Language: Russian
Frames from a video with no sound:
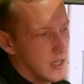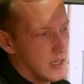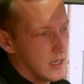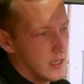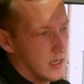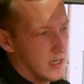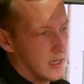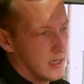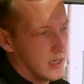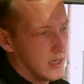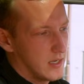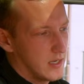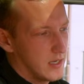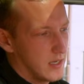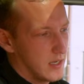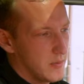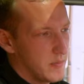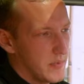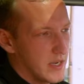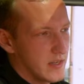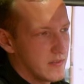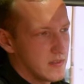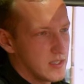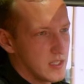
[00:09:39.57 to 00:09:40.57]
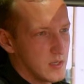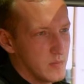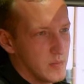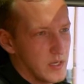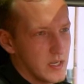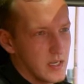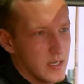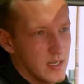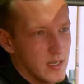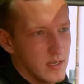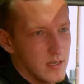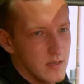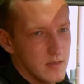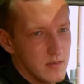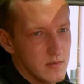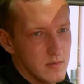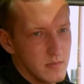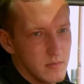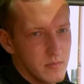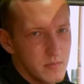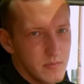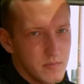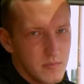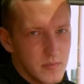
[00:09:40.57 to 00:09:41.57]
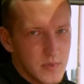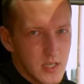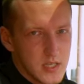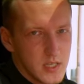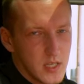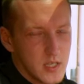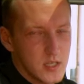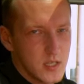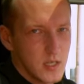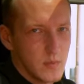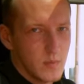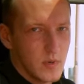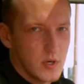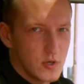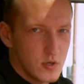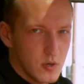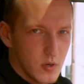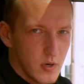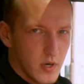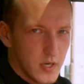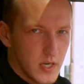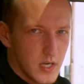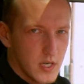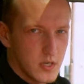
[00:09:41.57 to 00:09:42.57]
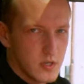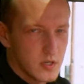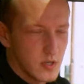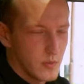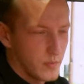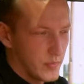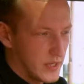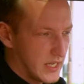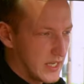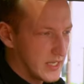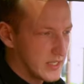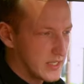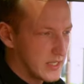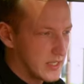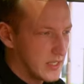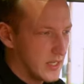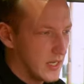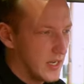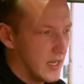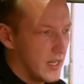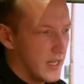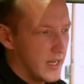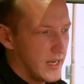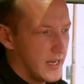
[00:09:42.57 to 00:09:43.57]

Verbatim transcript: а, имеет в себе достаточно большое количество плесени.